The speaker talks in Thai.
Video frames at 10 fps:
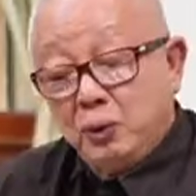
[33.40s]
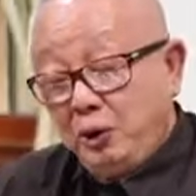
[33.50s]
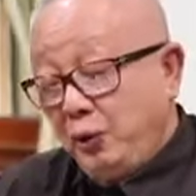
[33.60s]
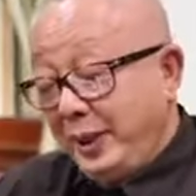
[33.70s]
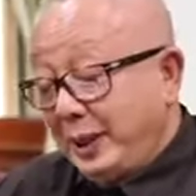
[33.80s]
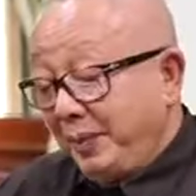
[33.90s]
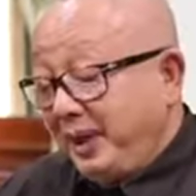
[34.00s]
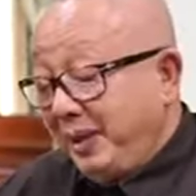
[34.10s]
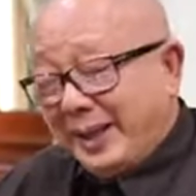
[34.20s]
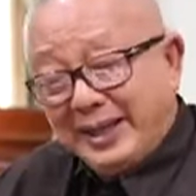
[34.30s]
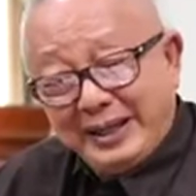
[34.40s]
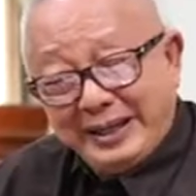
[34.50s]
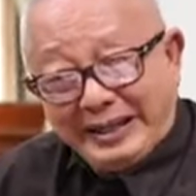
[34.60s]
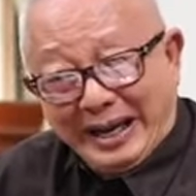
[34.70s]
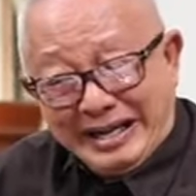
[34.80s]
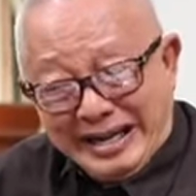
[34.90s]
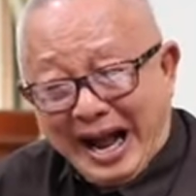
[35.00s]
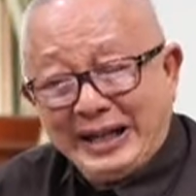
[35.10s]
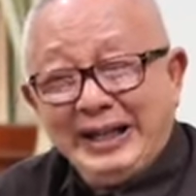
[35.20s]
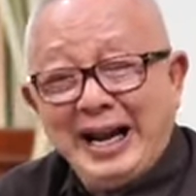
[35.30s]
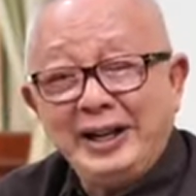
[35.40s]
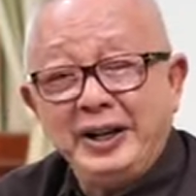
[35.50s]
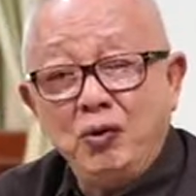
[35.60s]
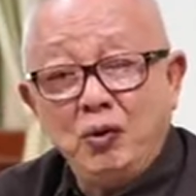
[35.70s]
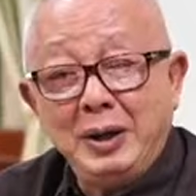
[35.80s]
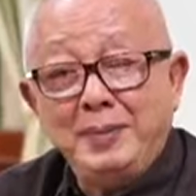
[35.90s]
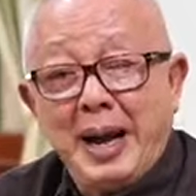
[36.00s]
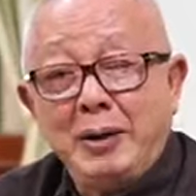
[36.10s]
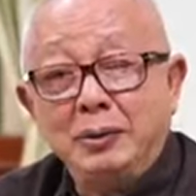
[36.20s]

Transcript: คุณชูวิตครับนี่เป็นสันดานที่แท้จริงของคุณหรือเปล่า